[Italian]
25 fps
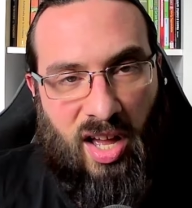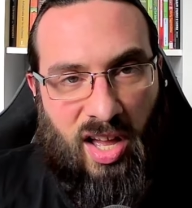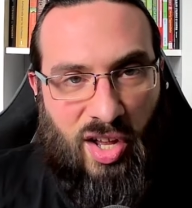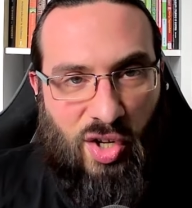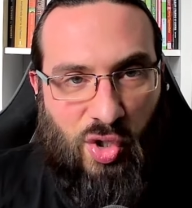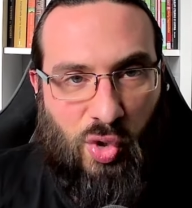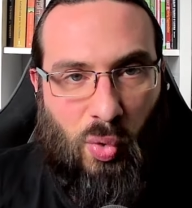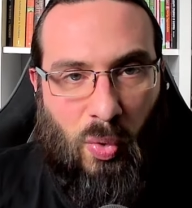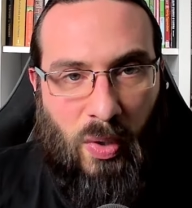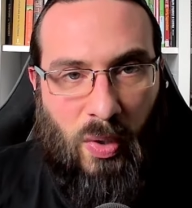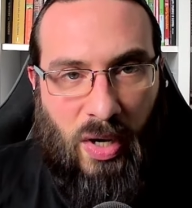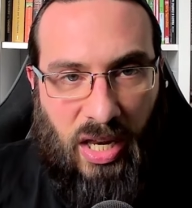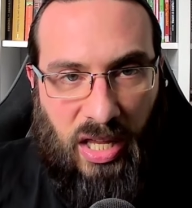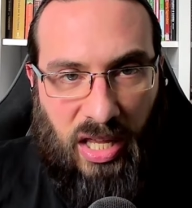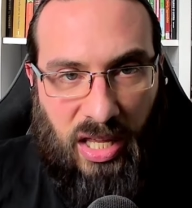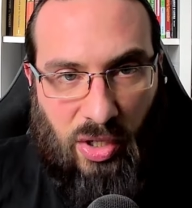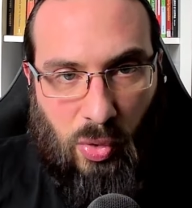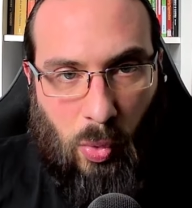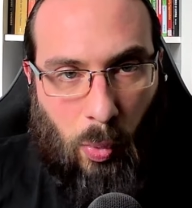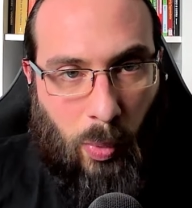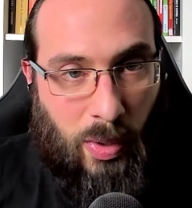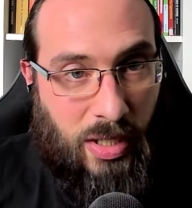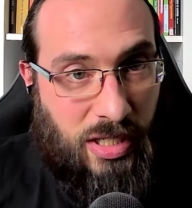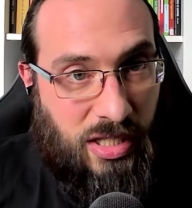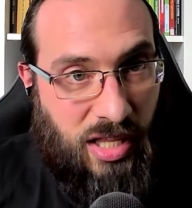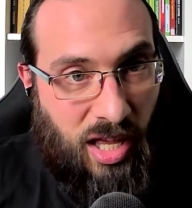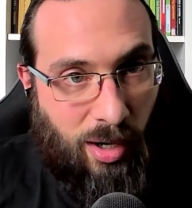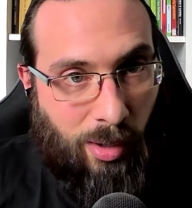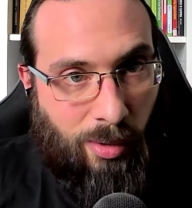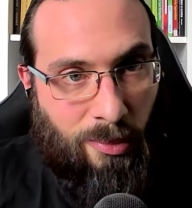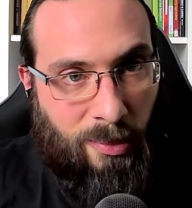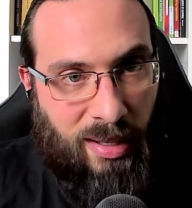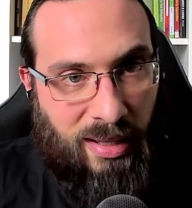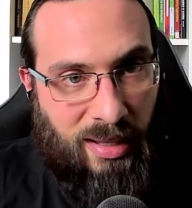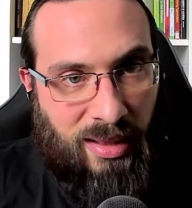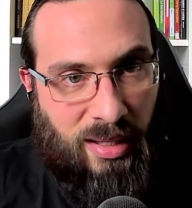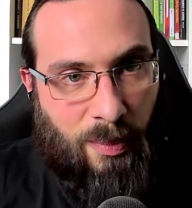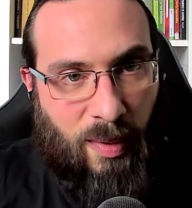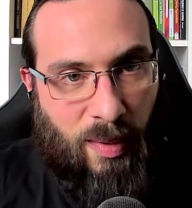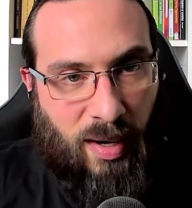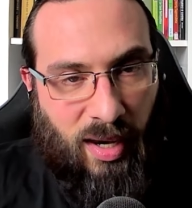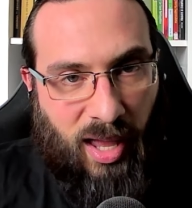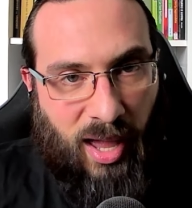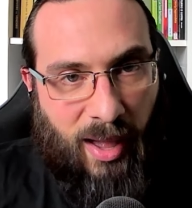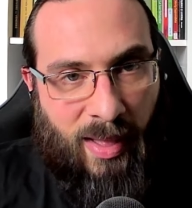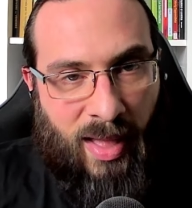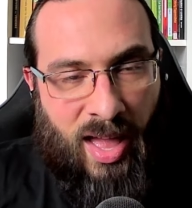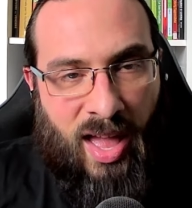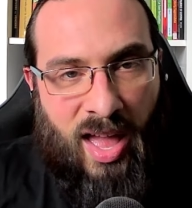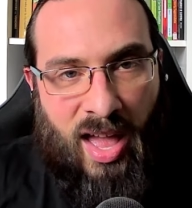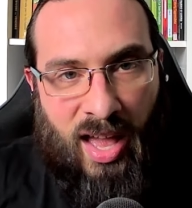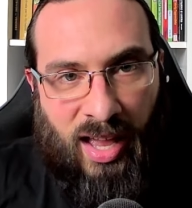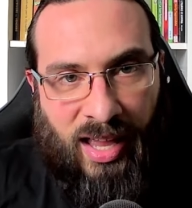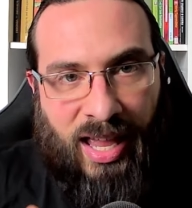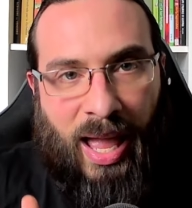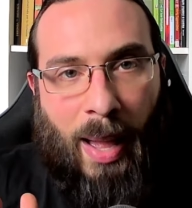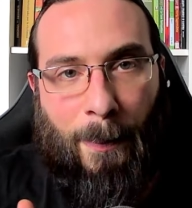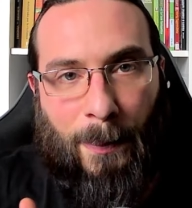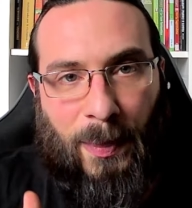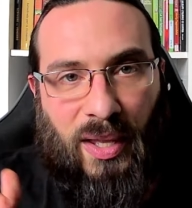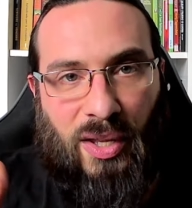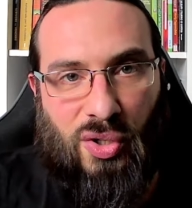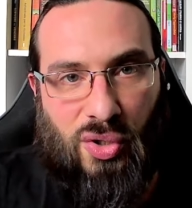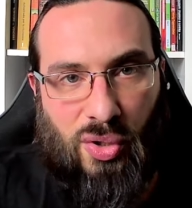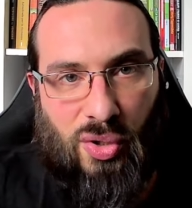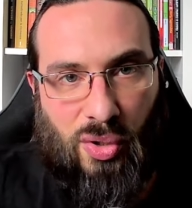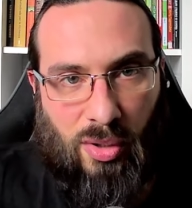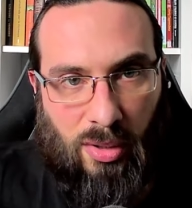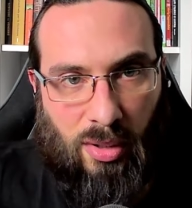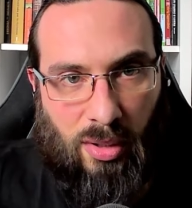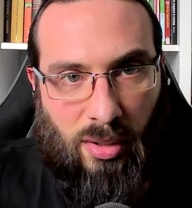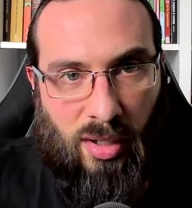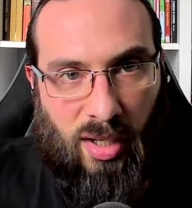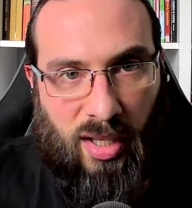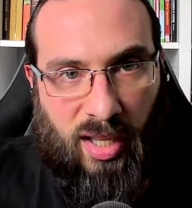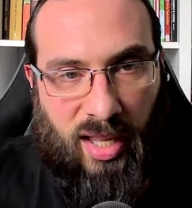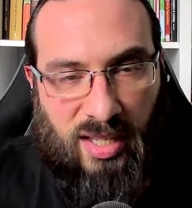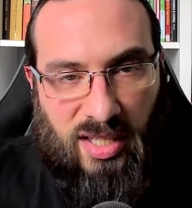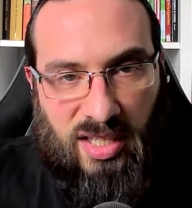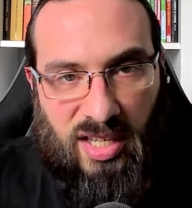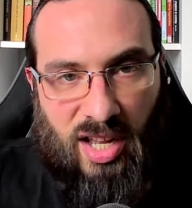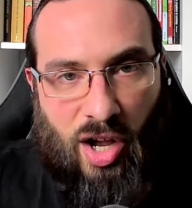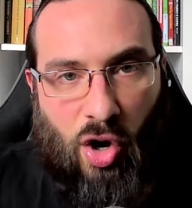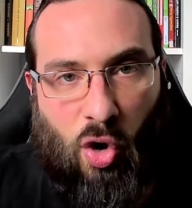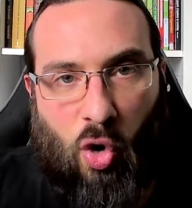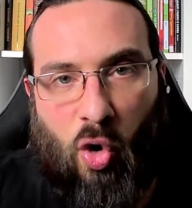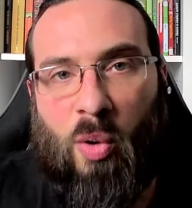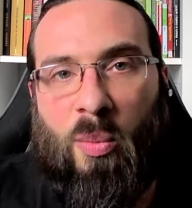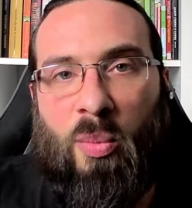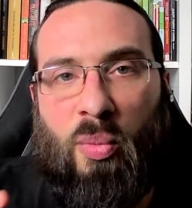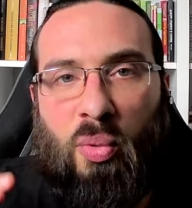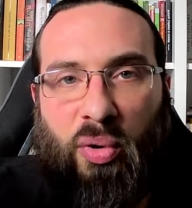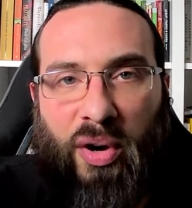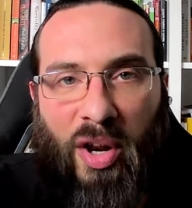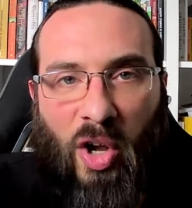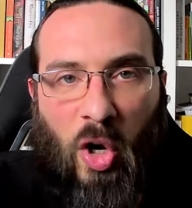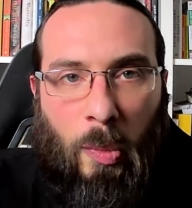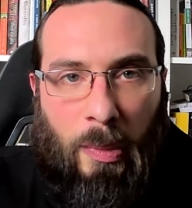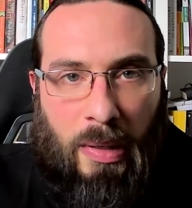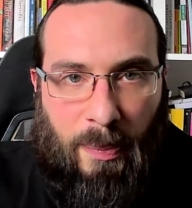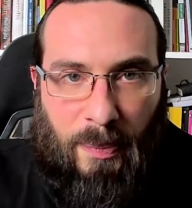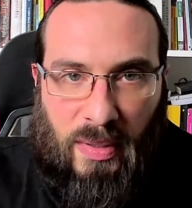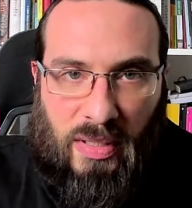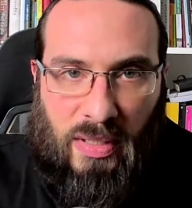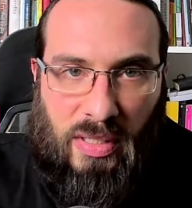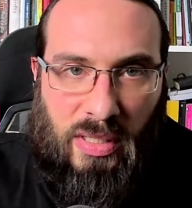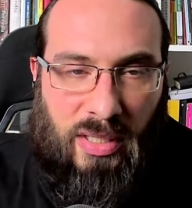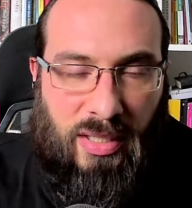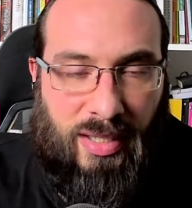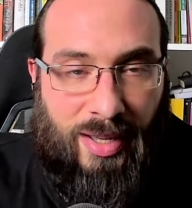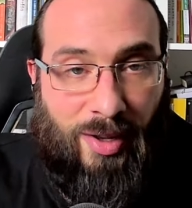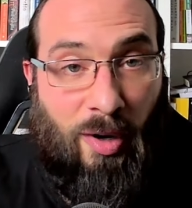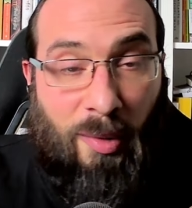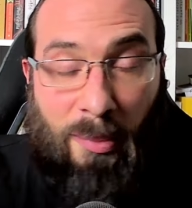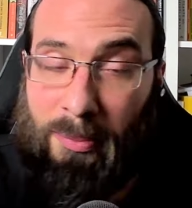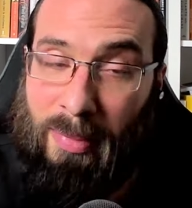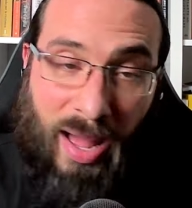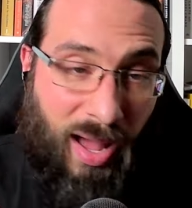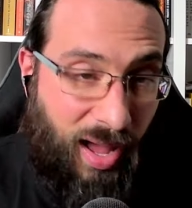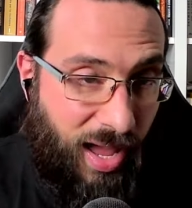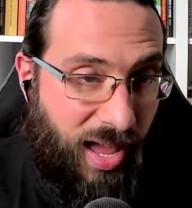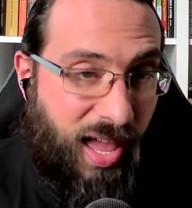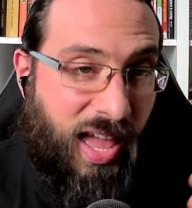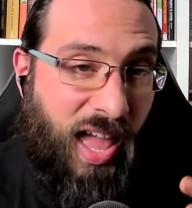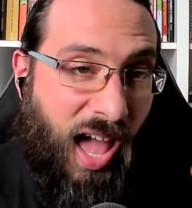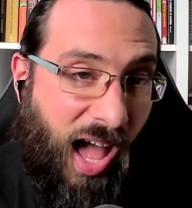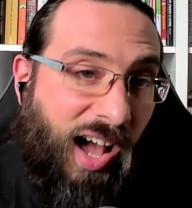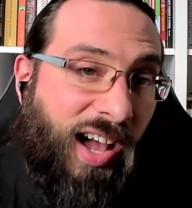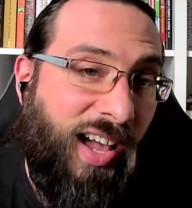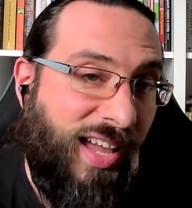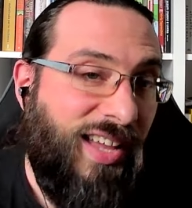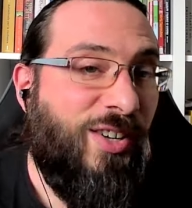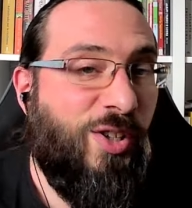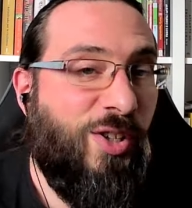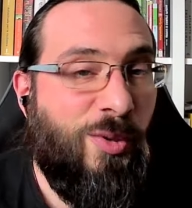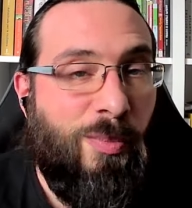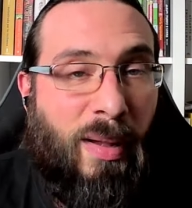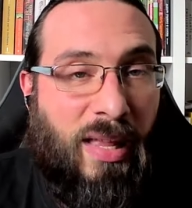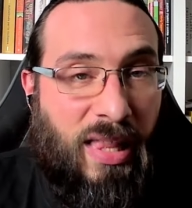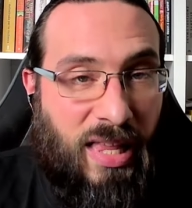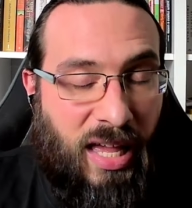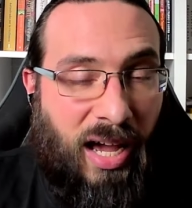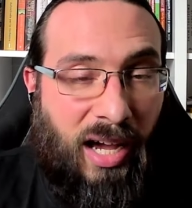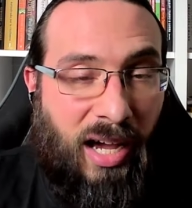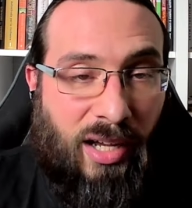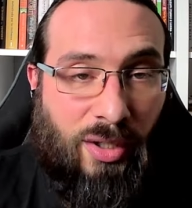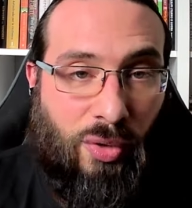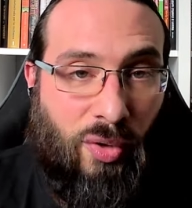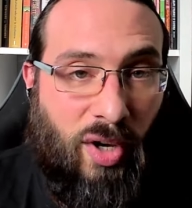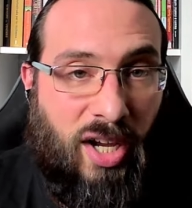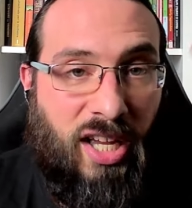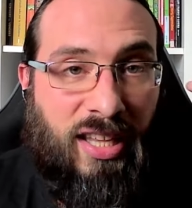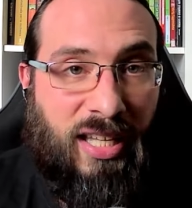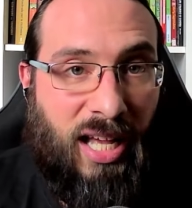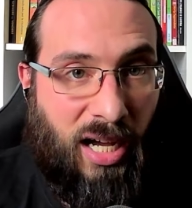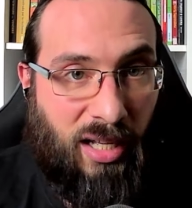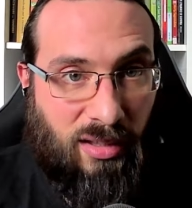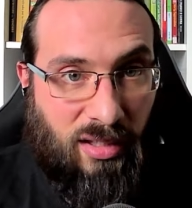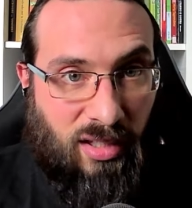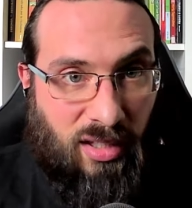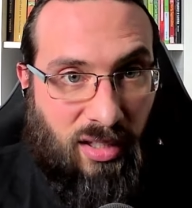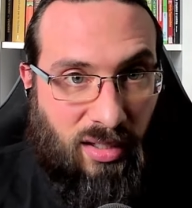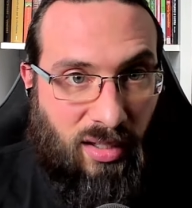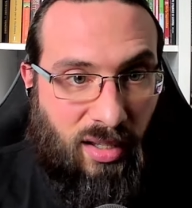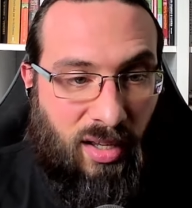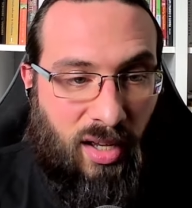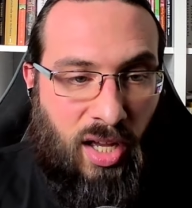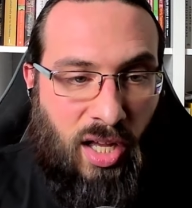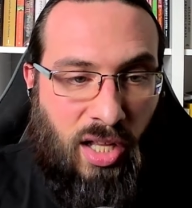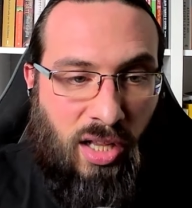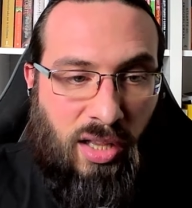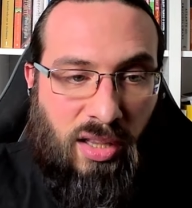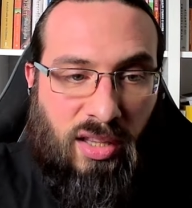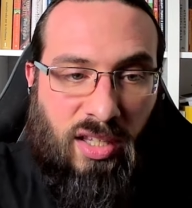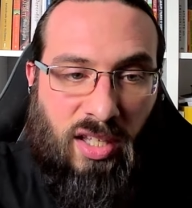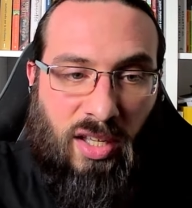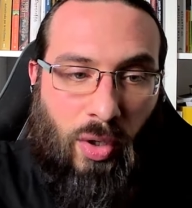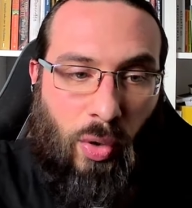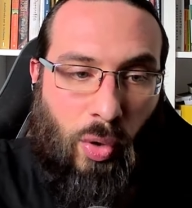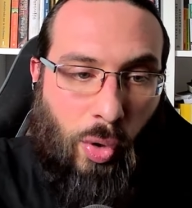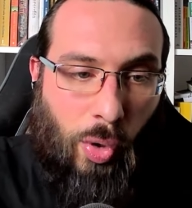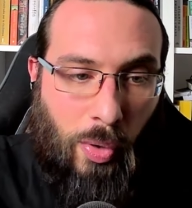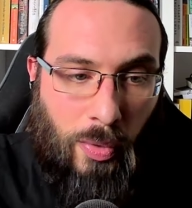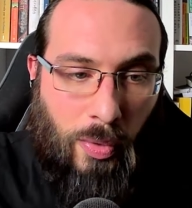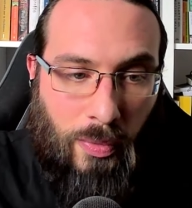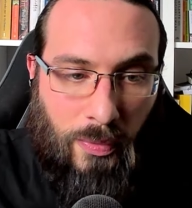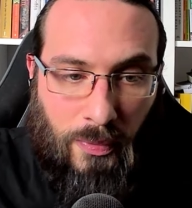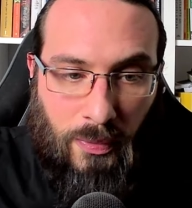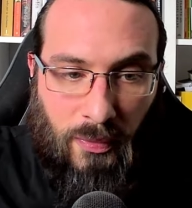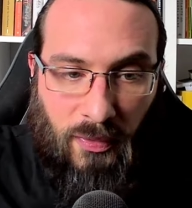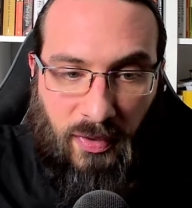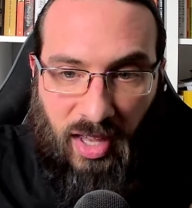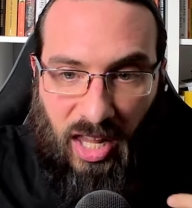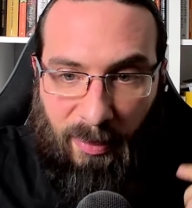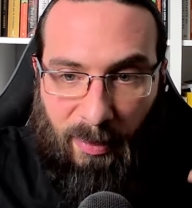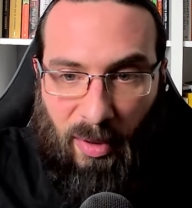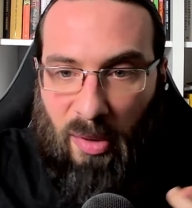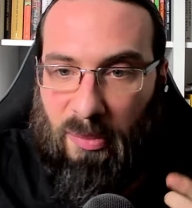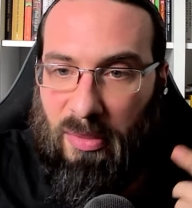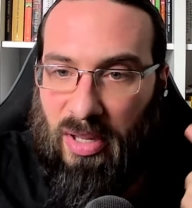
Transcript: su lei, su questi argomenti, perché capisco che sia comune come pensiero, ma è anche sbagliato e i dati te lo confermano.